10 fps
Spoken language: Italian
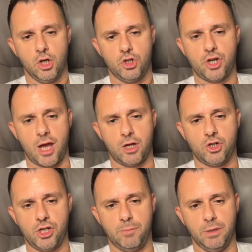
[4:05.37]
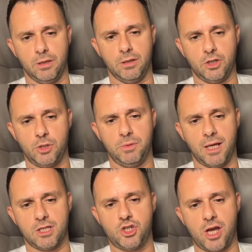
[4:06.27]
check, Shib, Shib
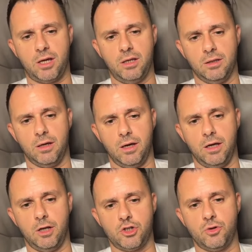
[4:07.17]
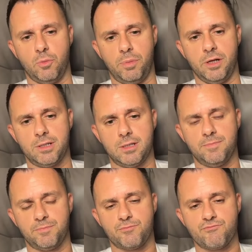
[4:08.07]
does, check in the English group please.
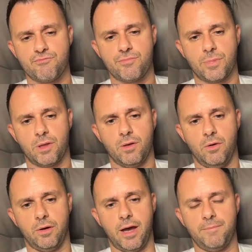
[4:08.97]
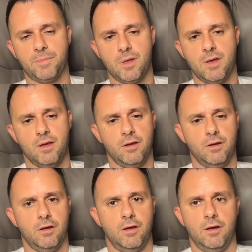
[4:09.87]
Ok?
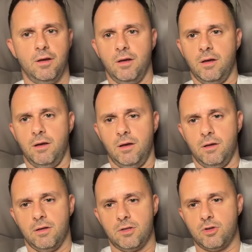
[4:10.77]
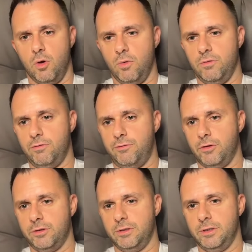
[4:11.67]
So
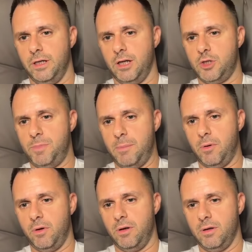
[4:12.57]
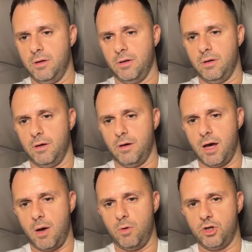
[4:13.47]
for the English people, uh,
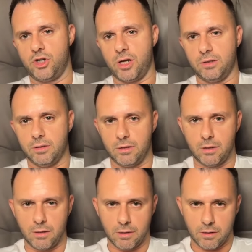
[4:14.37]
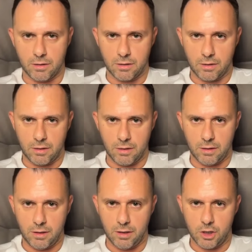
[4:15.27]
I will share the
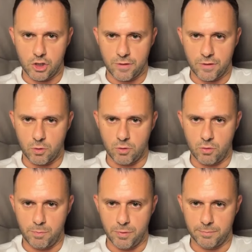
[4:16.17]
English Facebook group.